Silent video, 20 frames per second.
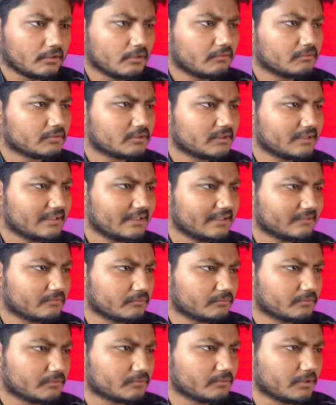কইছি দে
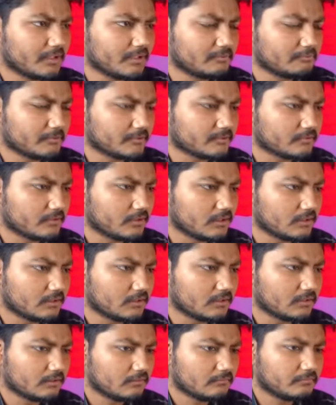তোর ফেসবুক আইডি পাসওয়ার্ডটা
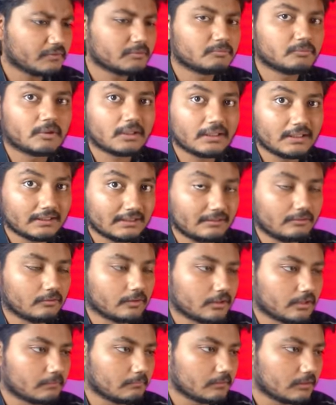দে ফেসবুক আইডিতে লগ
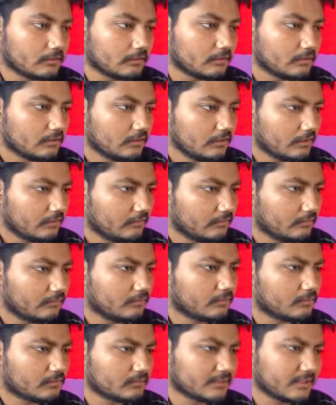ইন আবার
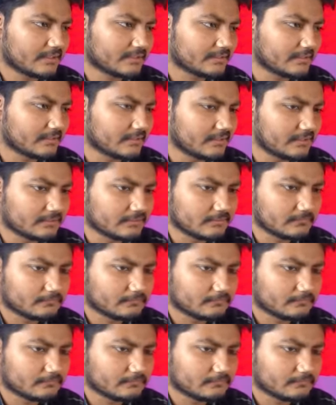ও কথা আচ্ছা ঠিক আছে